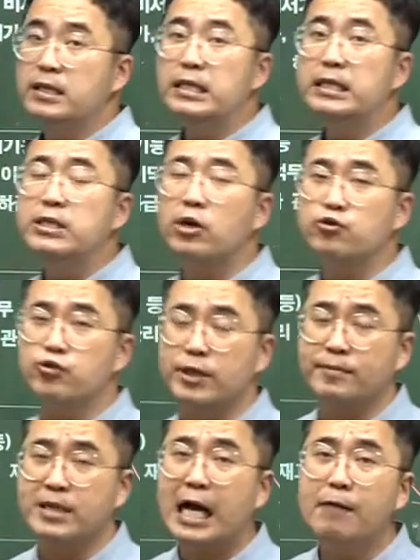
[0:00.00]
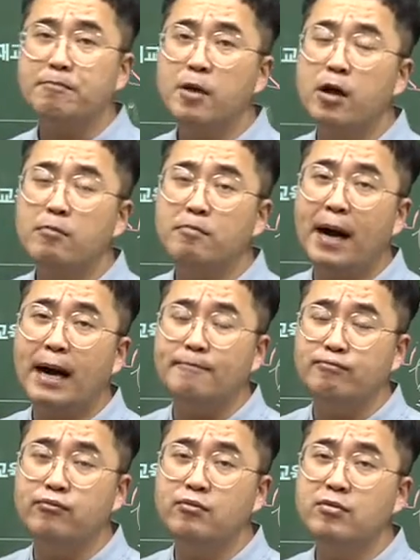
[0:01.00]
능력 중심, 탕평파,
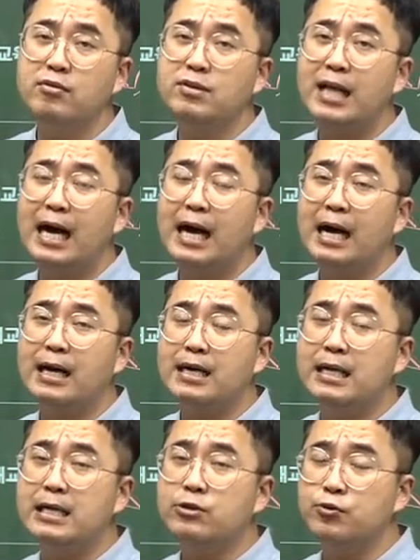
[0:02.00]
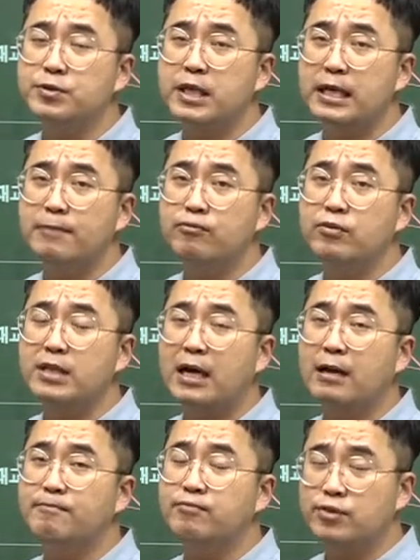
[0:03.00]
붕당의 존재를,
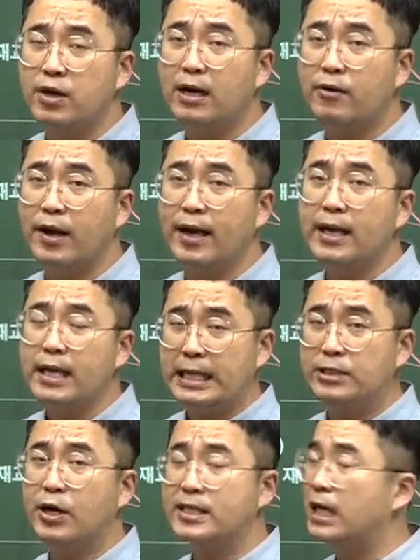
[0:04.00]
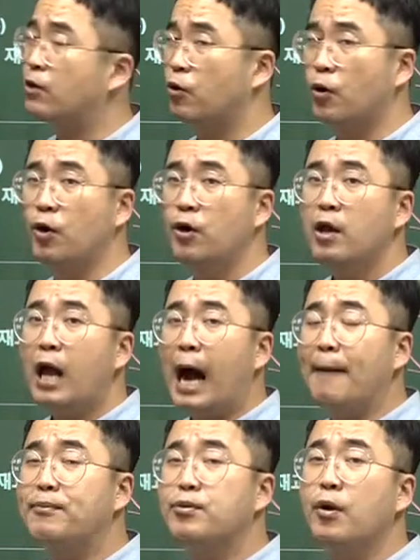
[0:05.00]
붕당을 부정한 거야. 인정하지 않고
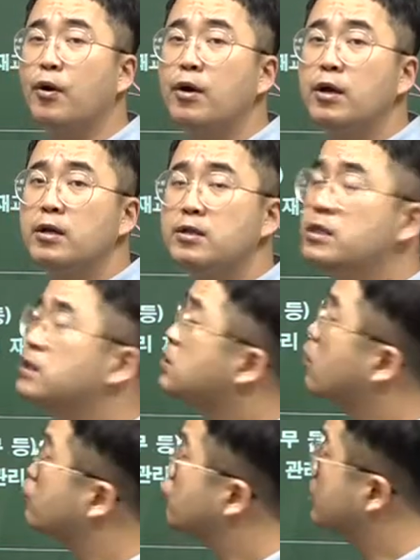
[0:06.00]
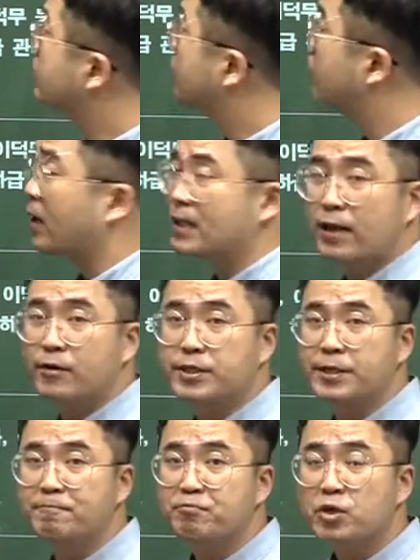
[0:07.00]
앞으로 능력 중심으로 뽑겠다
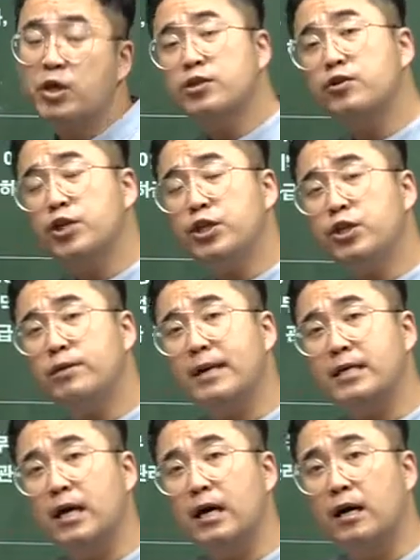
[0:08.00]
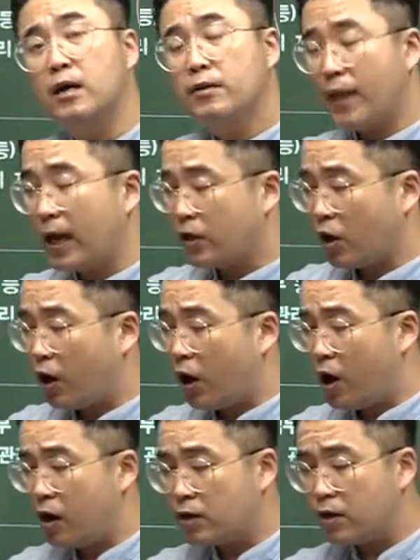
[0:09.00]
이거지. 그래서 니들이 말이야, 내가
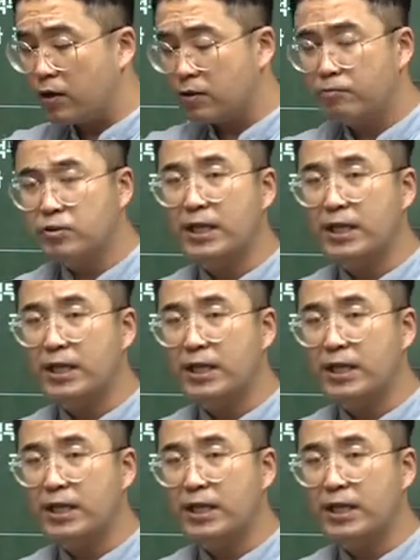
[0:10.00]
여러 뭐